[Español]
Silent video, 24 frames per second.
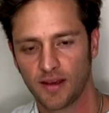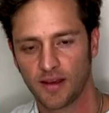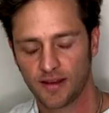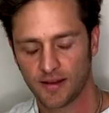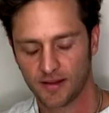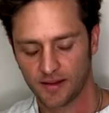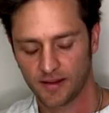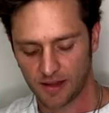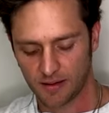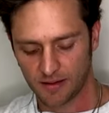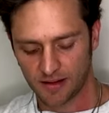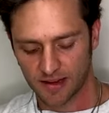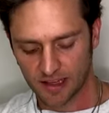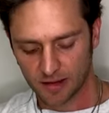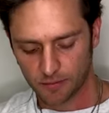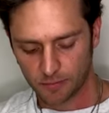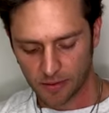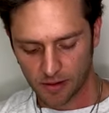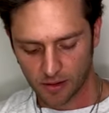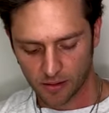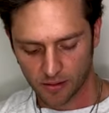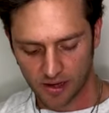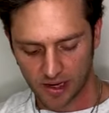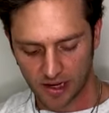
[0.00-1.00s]
De verdad
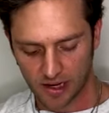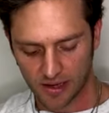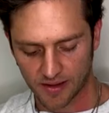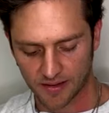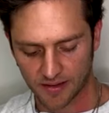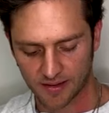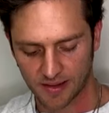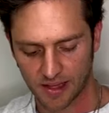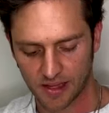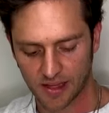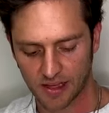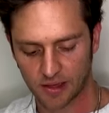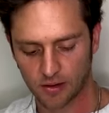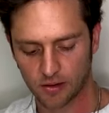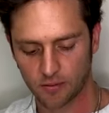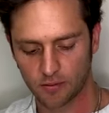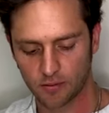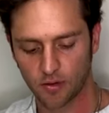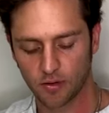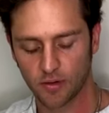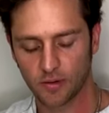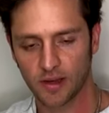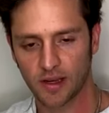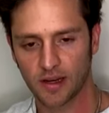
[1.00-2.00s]
espero que les esté yendo
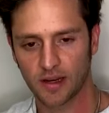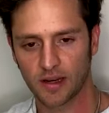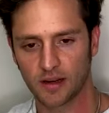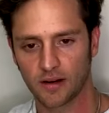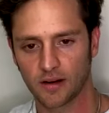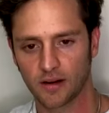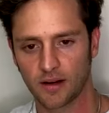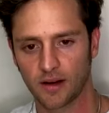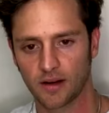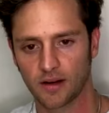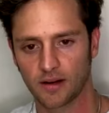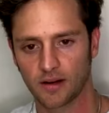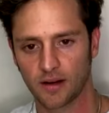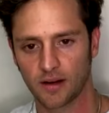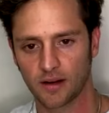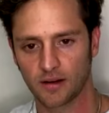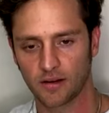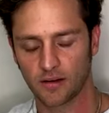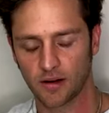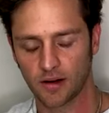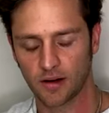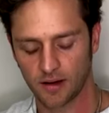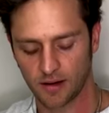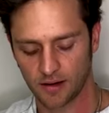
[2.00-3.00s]
muy bien
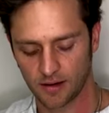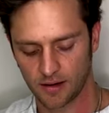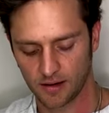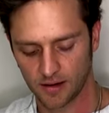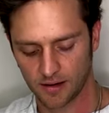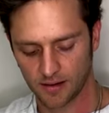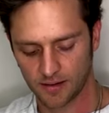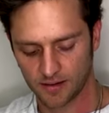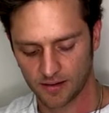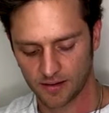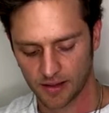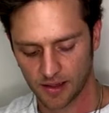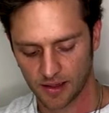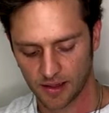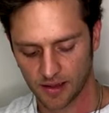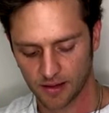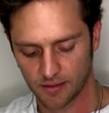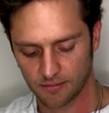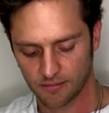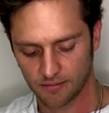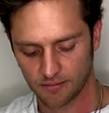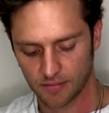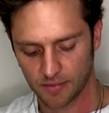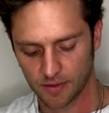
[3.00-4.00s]
este,
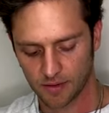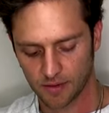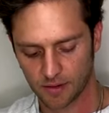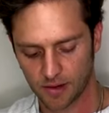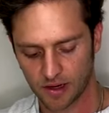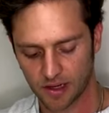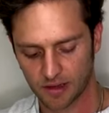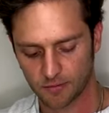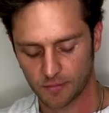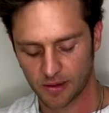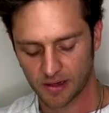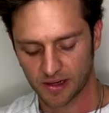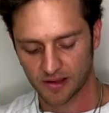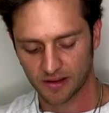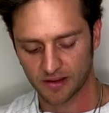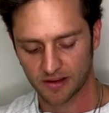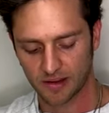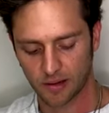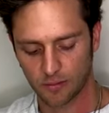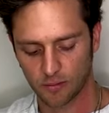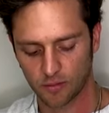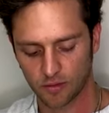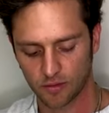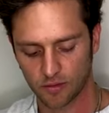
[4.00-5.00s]
en, todas las partes del
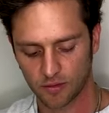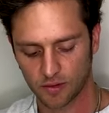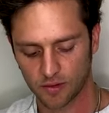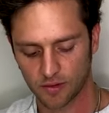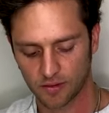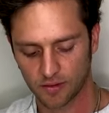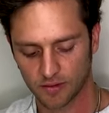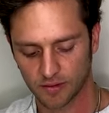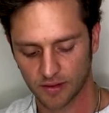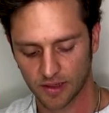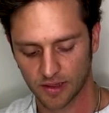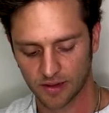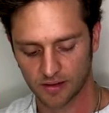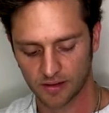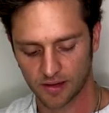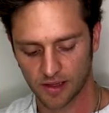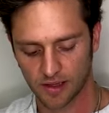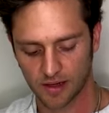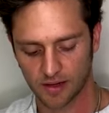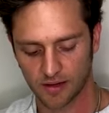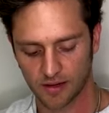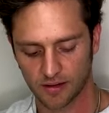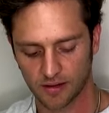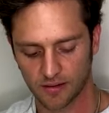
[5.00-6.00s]
mundo. Que
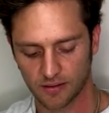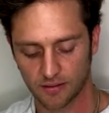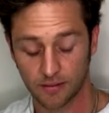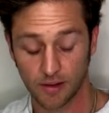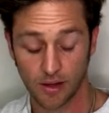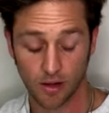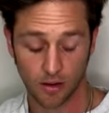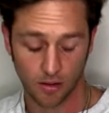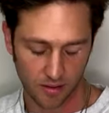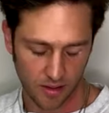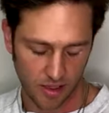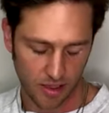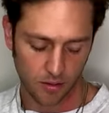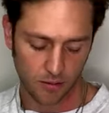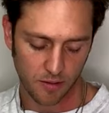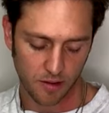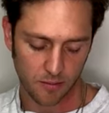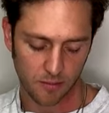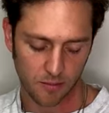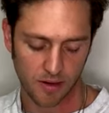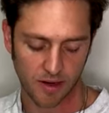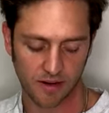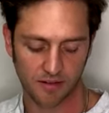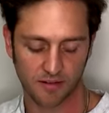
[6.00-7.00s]
estén, digo, yendo bien
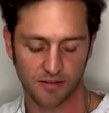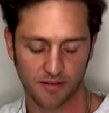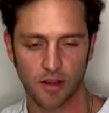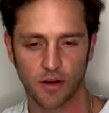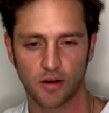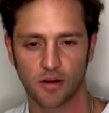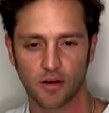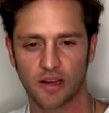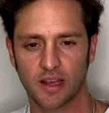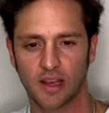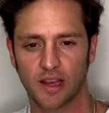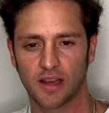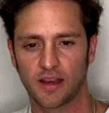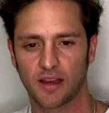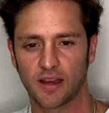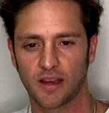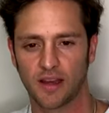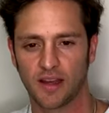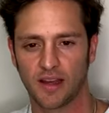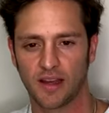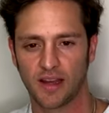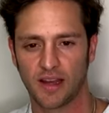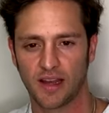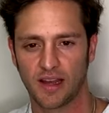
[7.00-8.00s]
me refiero a que,
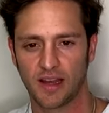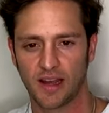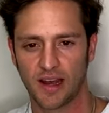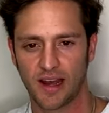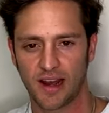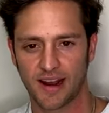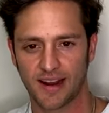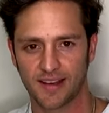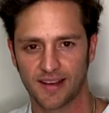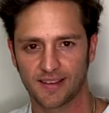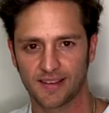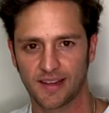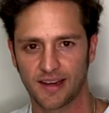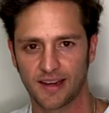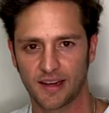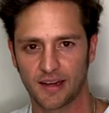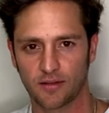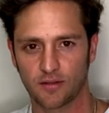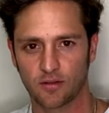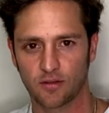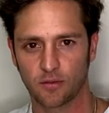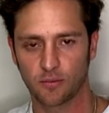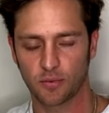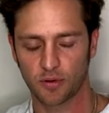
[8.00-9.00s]
que estén en
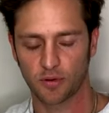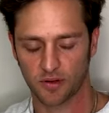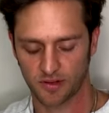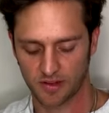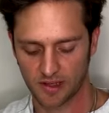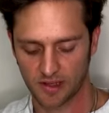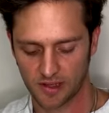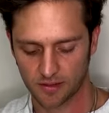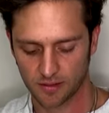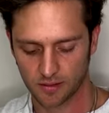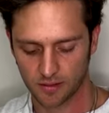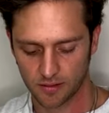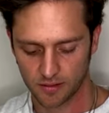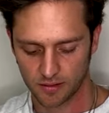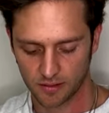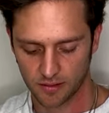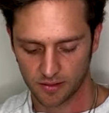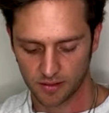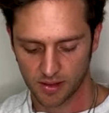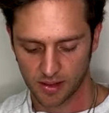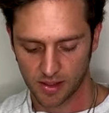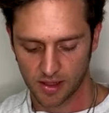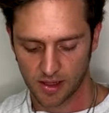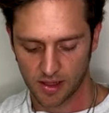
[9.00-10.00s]
su proceso
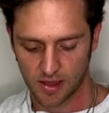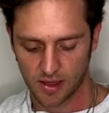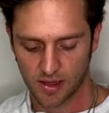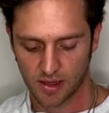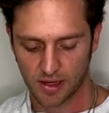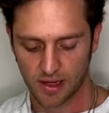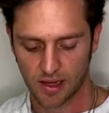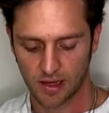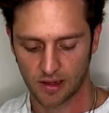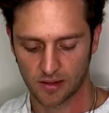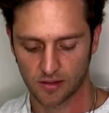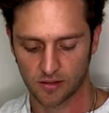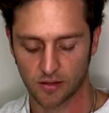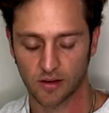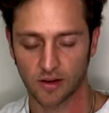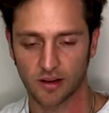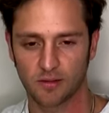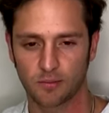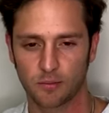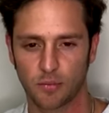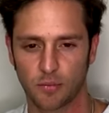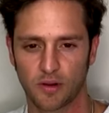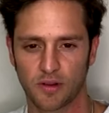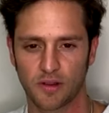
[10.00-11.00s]
que les
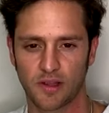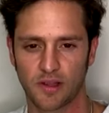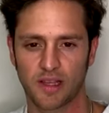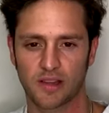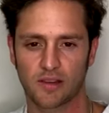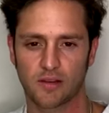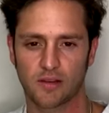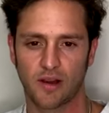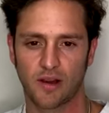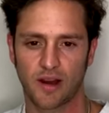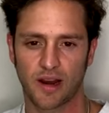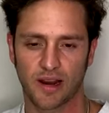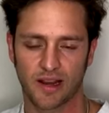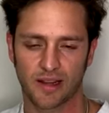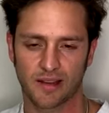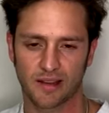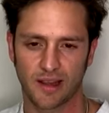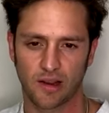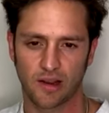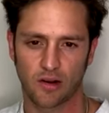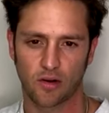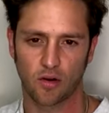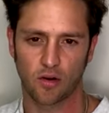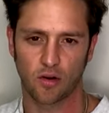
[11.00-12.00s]
corresponde. A toda la gente de
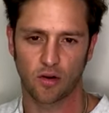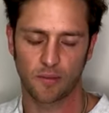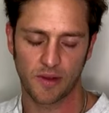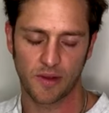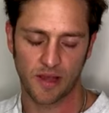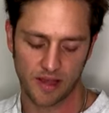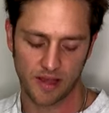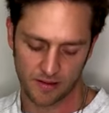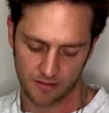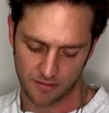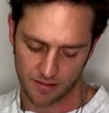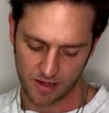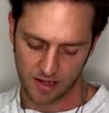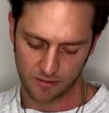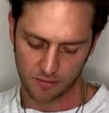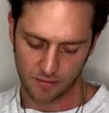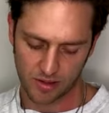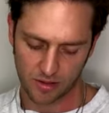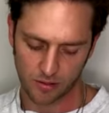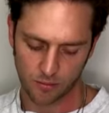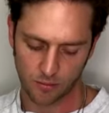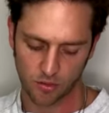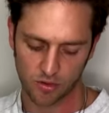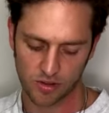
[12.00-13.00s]
Colombia les mando
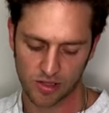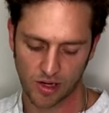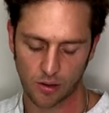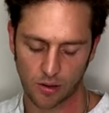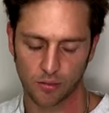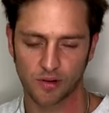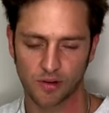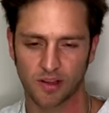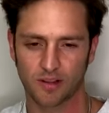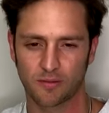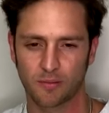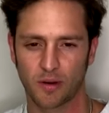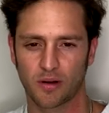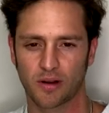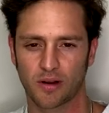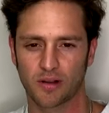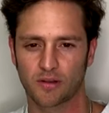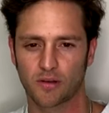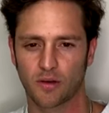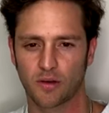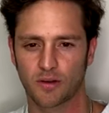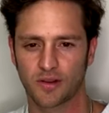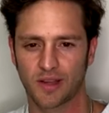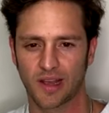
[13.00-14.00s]
mucha luz. Espero que
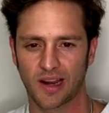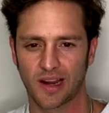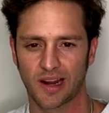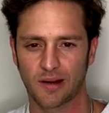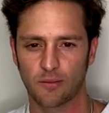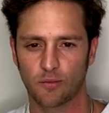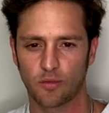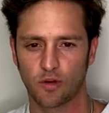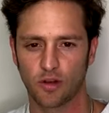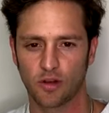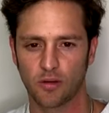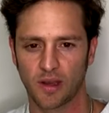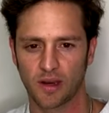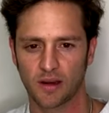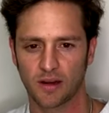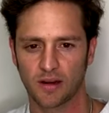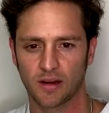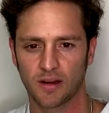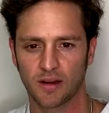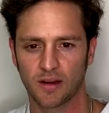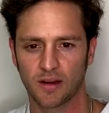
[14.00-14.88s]
todo salga muy bien.